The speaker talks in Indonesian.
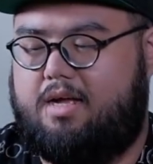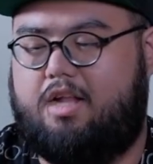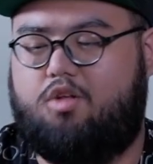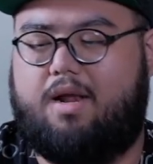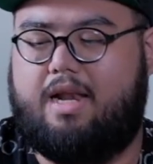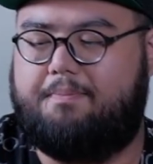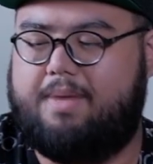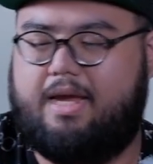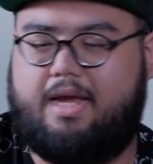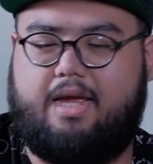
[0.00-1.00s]
atau warna
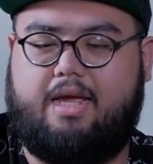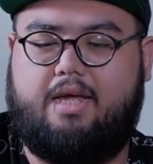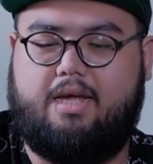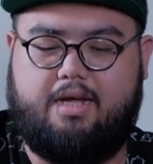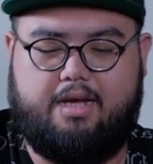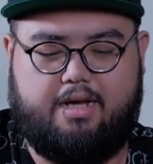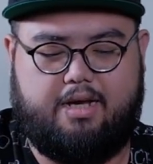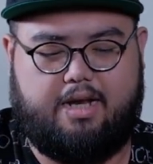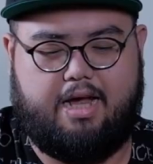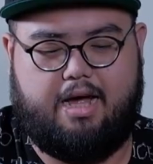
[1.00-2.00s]
pink.
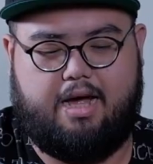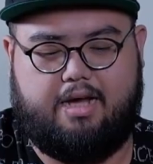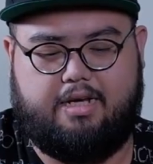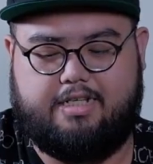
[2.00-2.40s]
Nah, di